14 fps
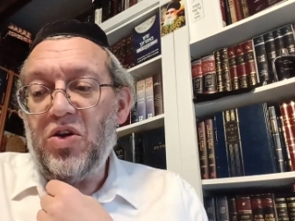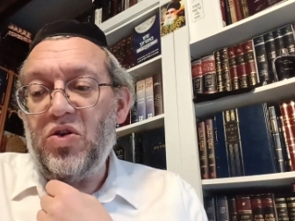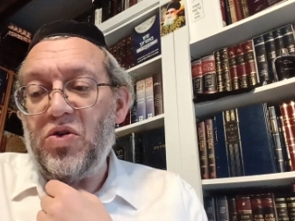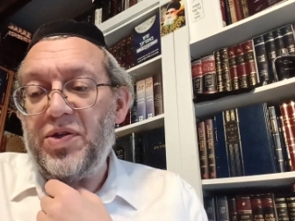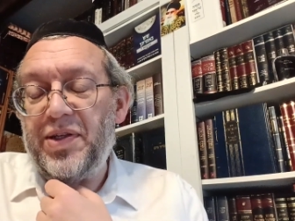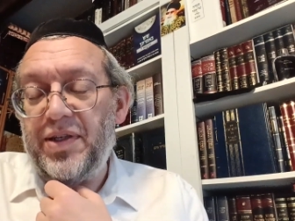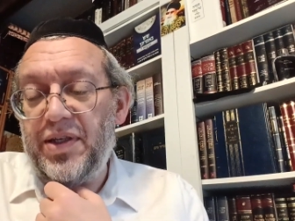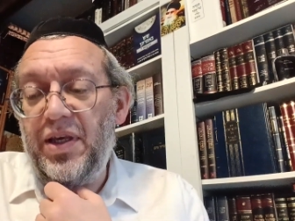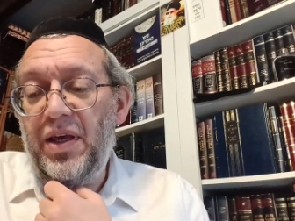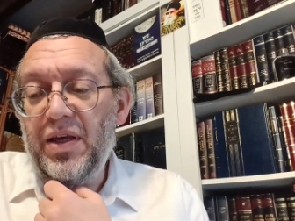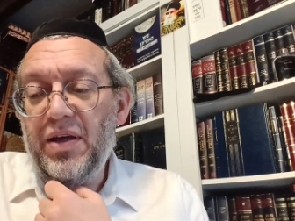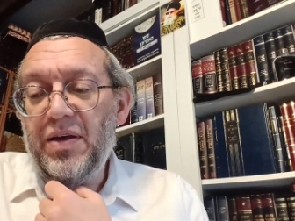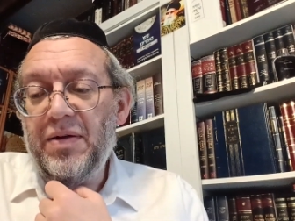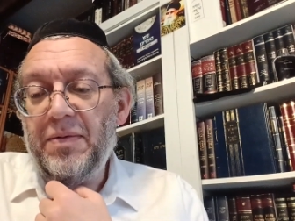que
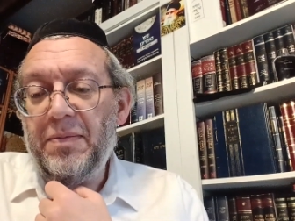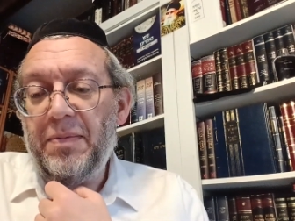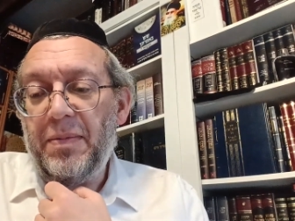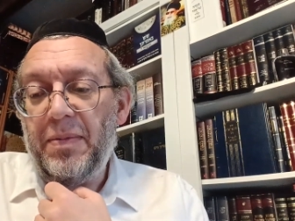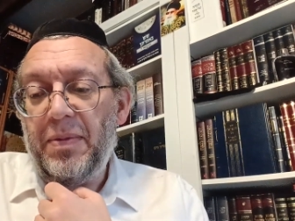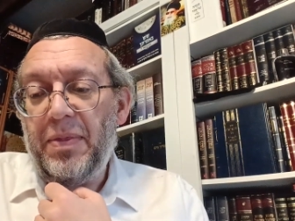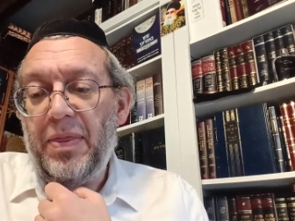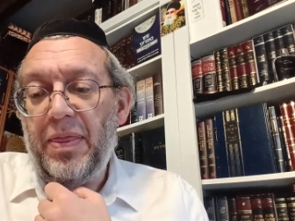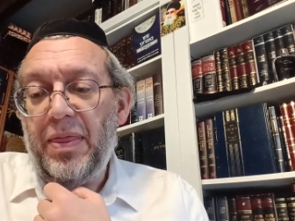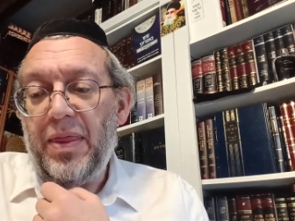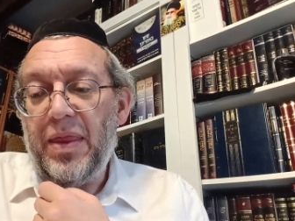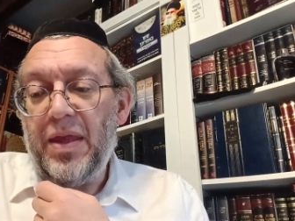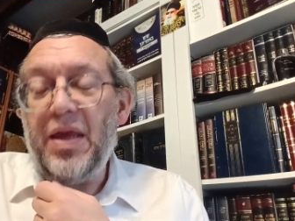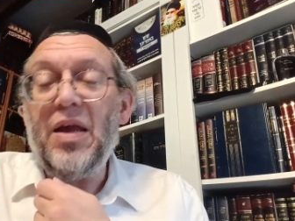si
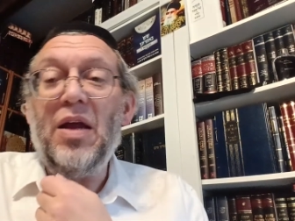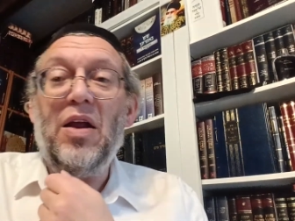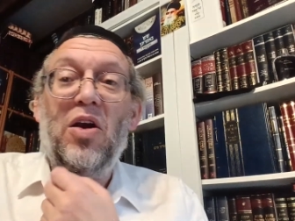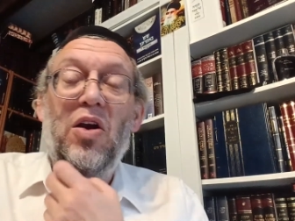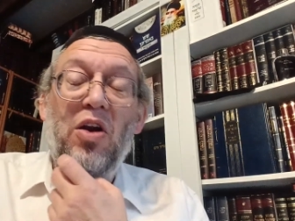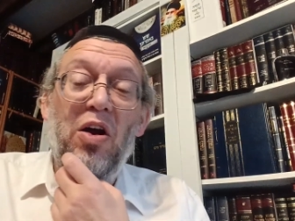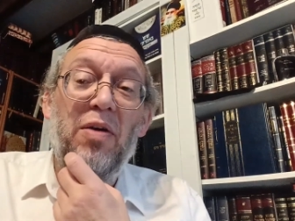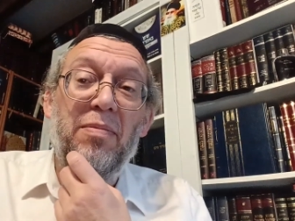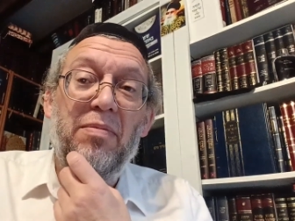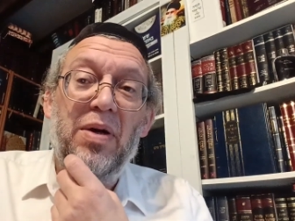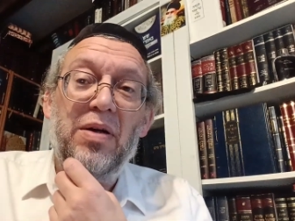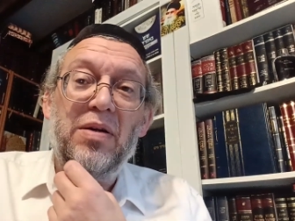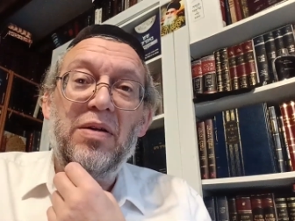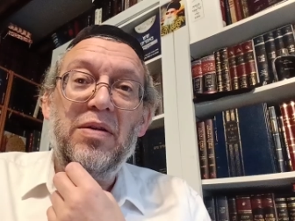
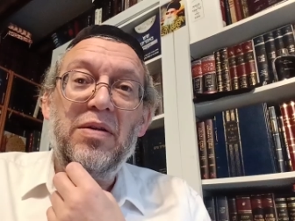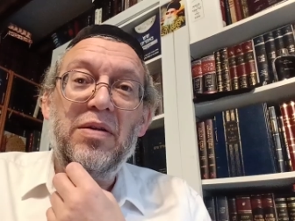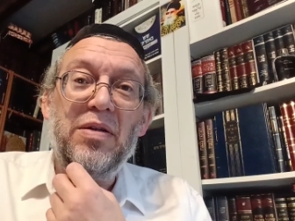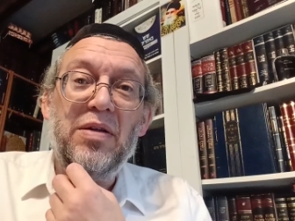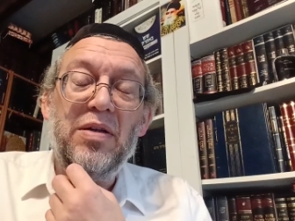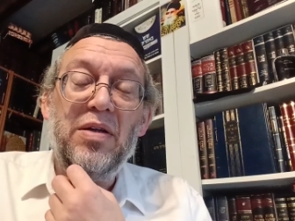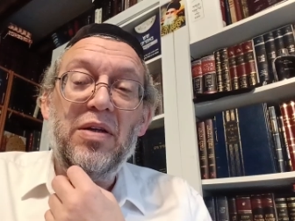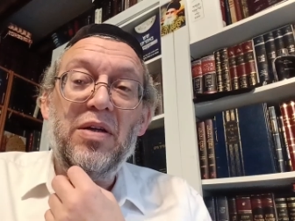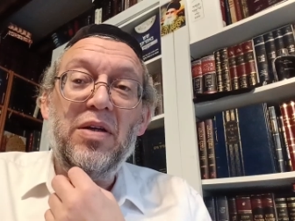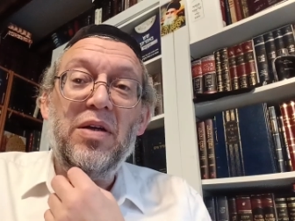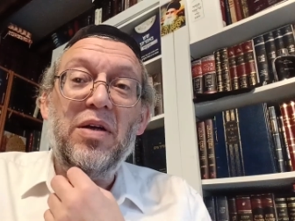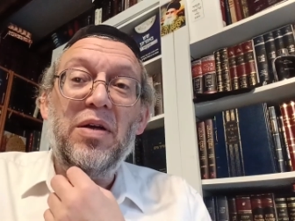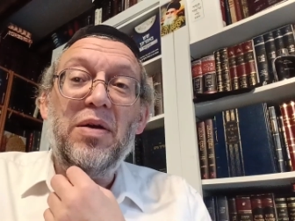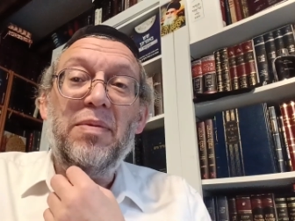l'homme
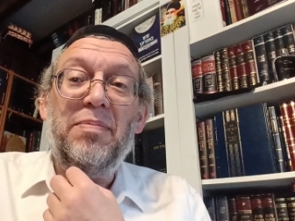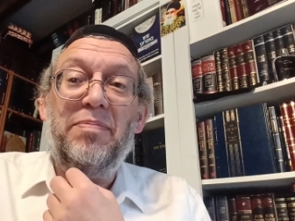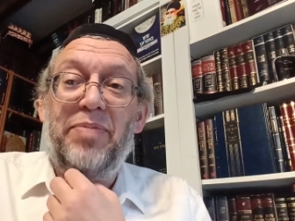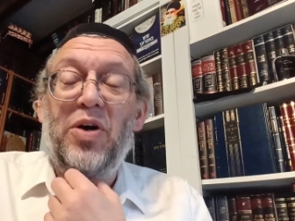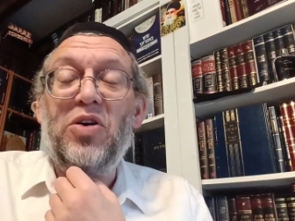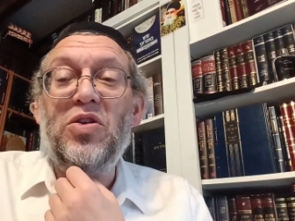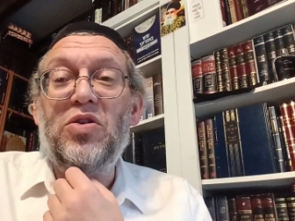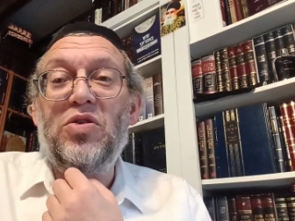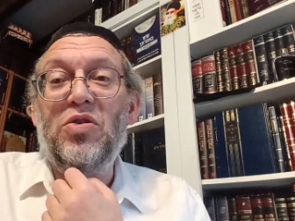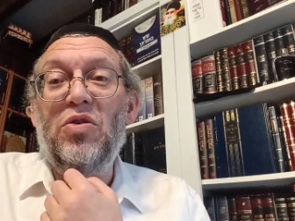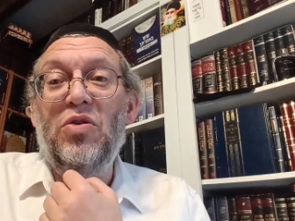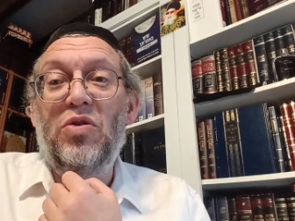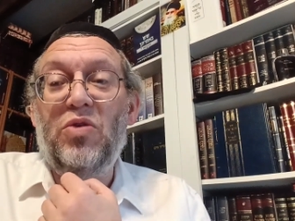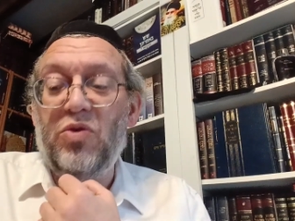porte
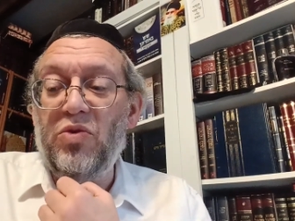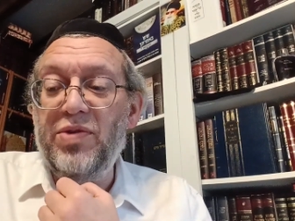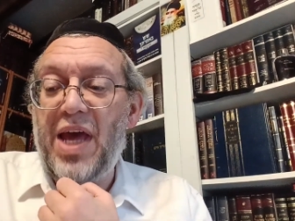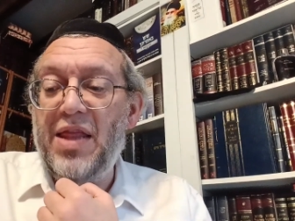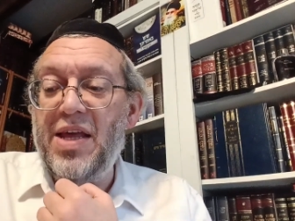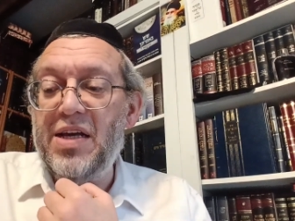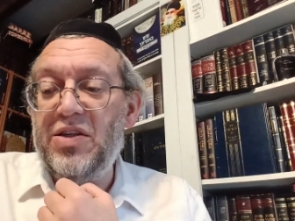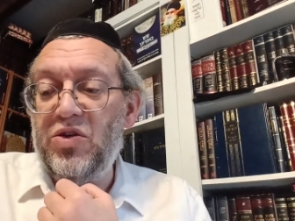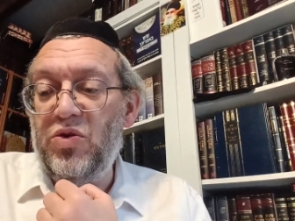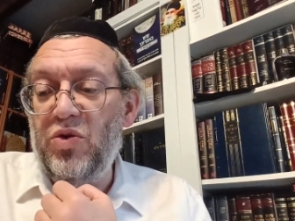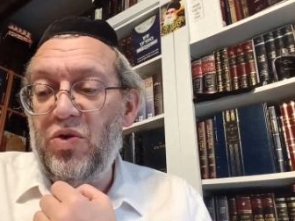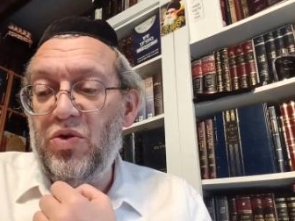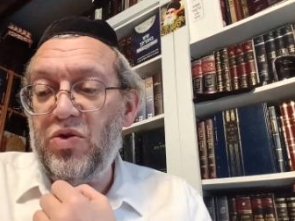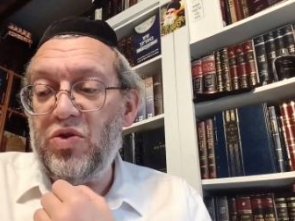une
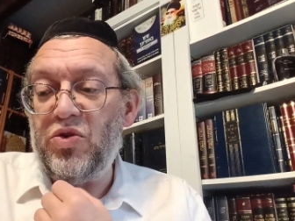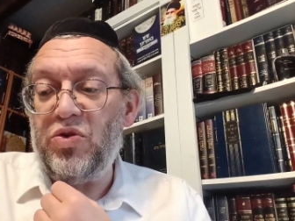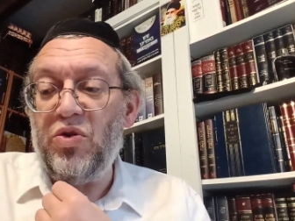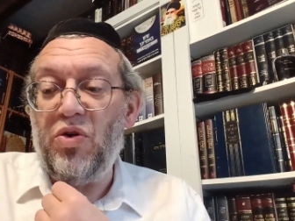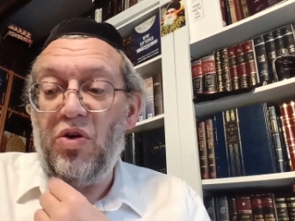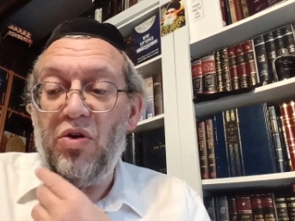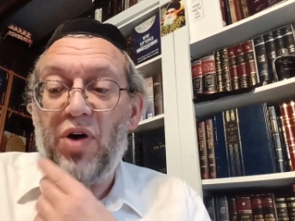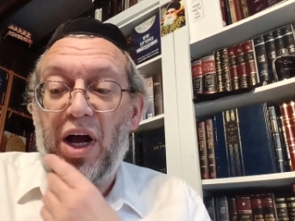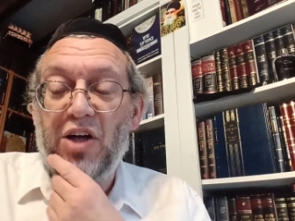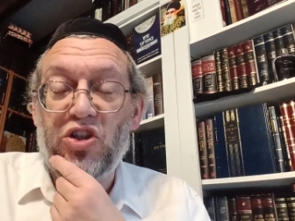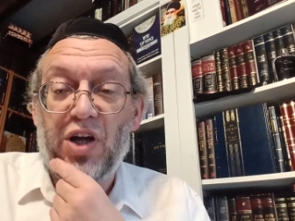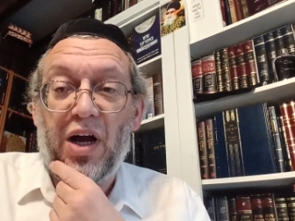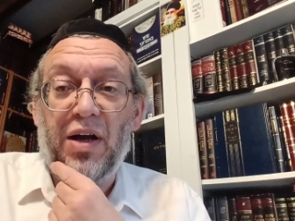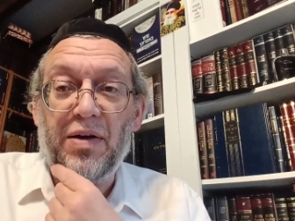condamnation sur le
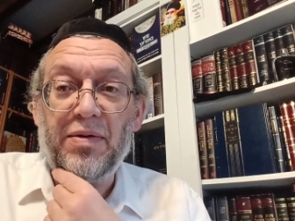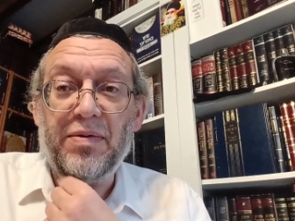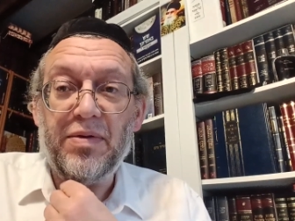rachat,